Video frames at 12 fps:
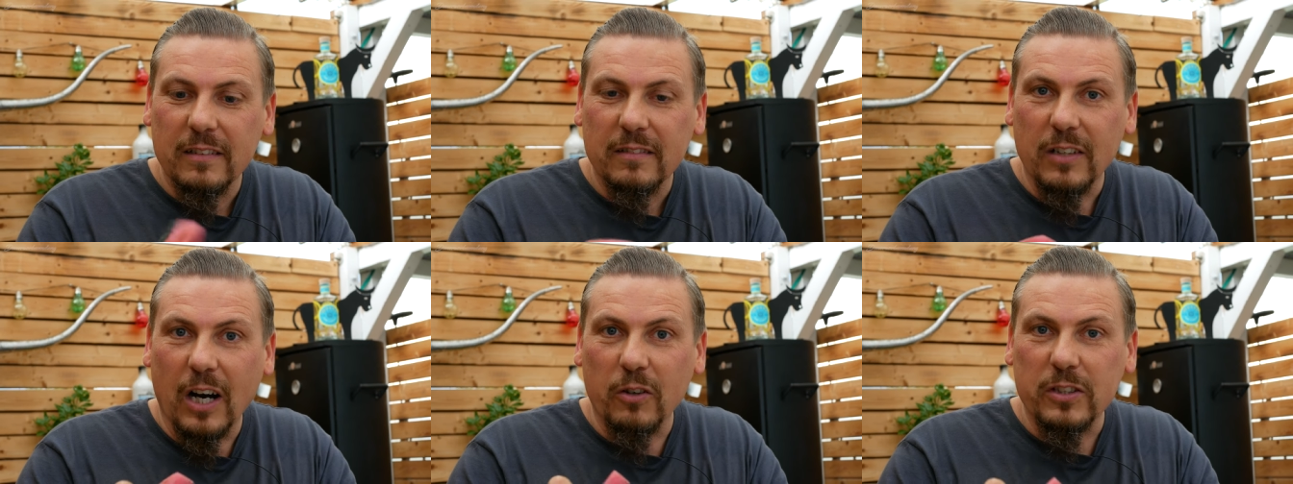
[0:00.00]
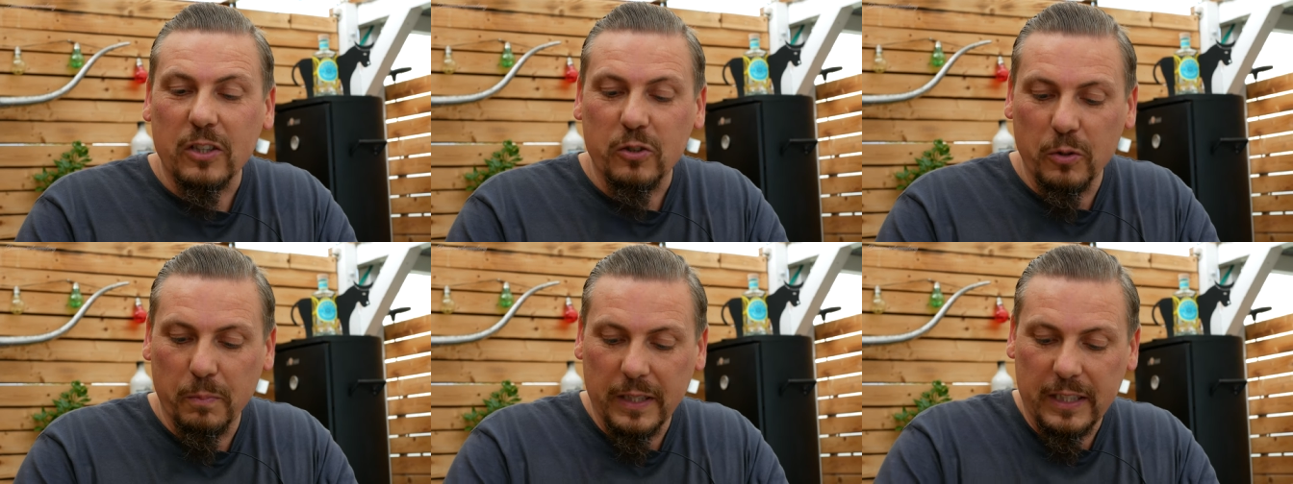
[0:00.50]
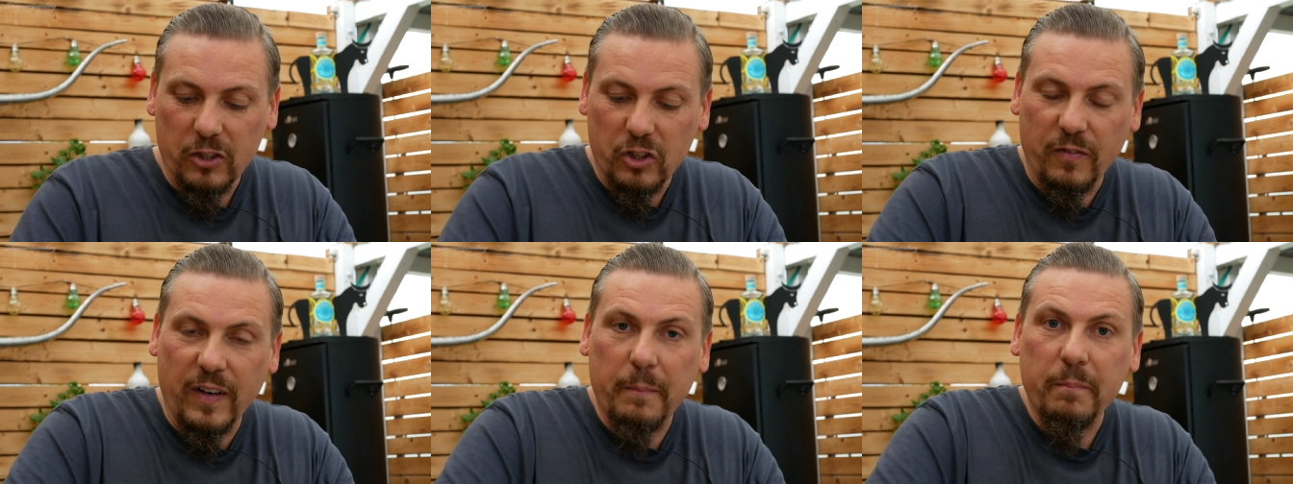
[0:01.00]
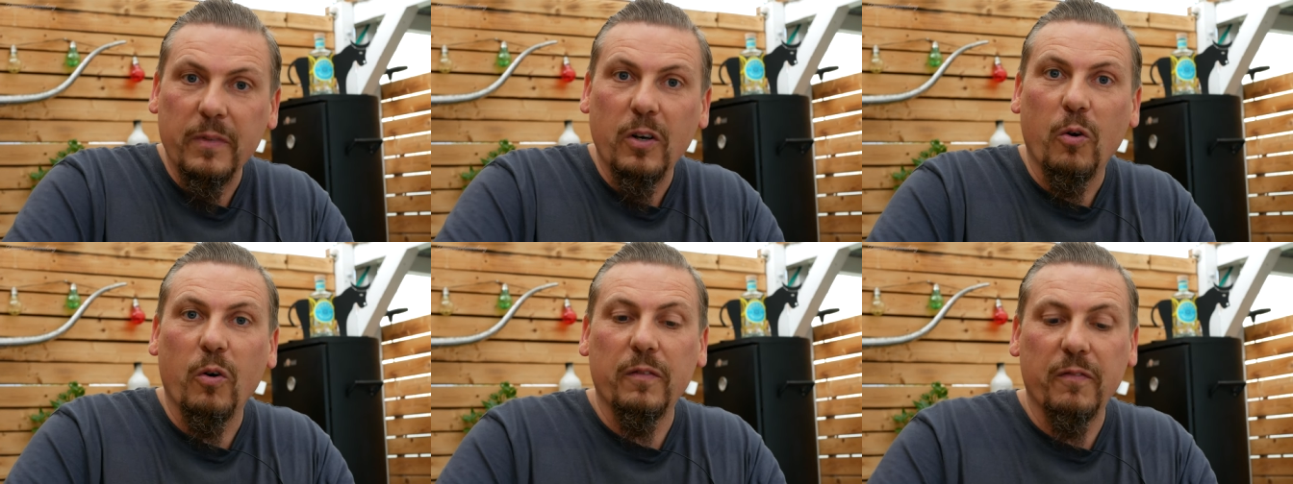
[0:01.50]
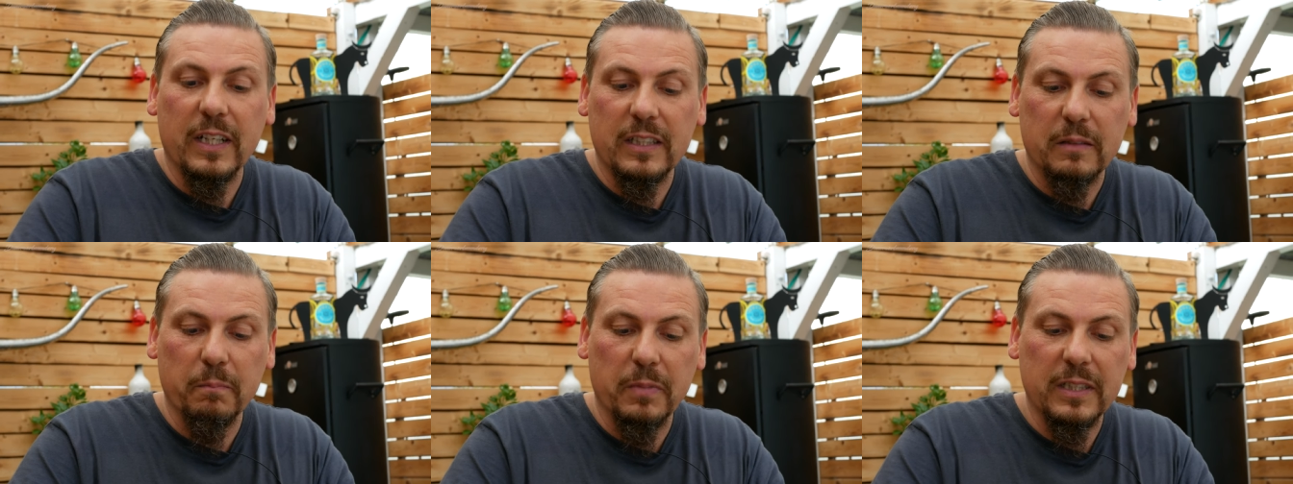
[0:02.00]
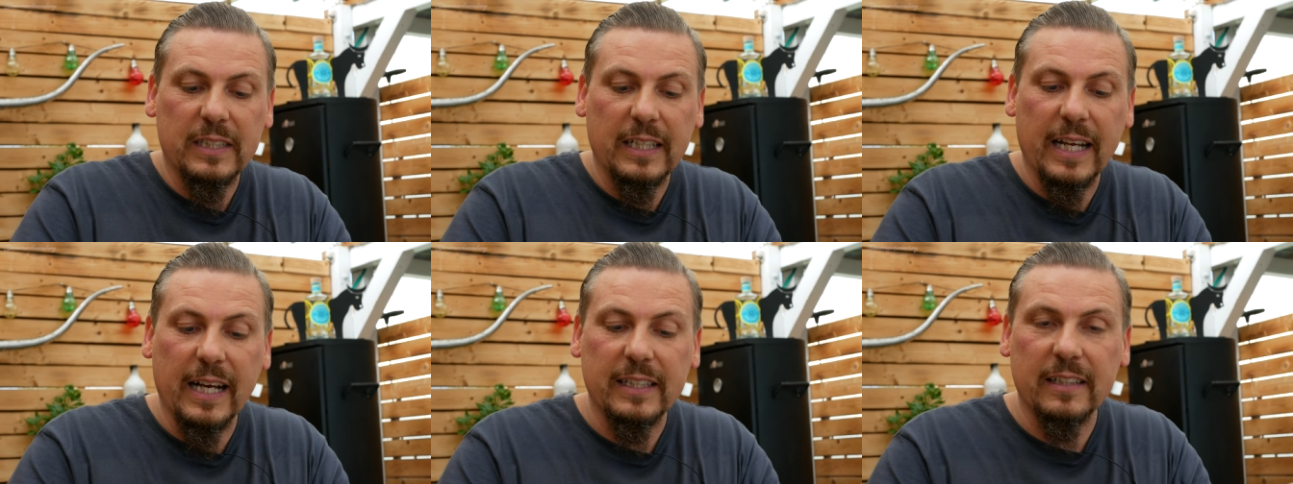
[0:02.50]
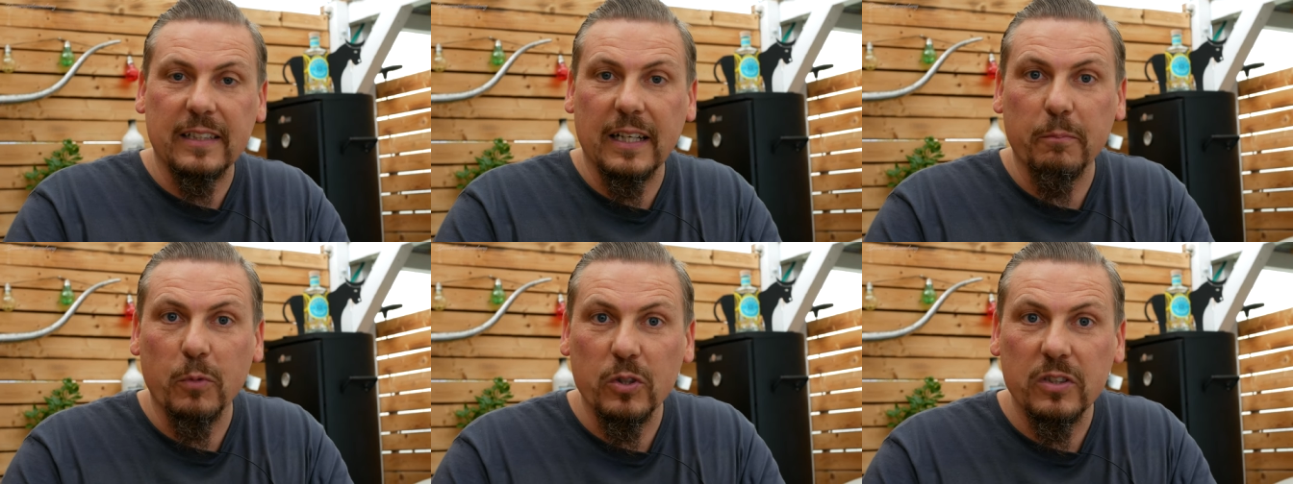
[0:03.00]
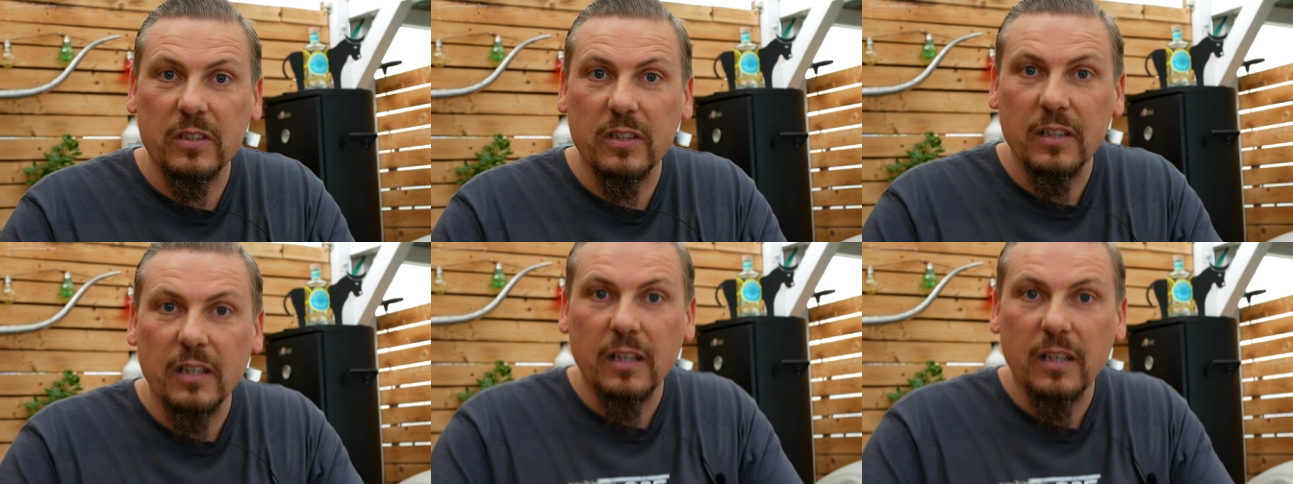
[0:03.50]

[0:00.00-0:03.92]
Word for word: einen haushaltsüblichen Schwamm und wenn es ein bisschen härter sein muss,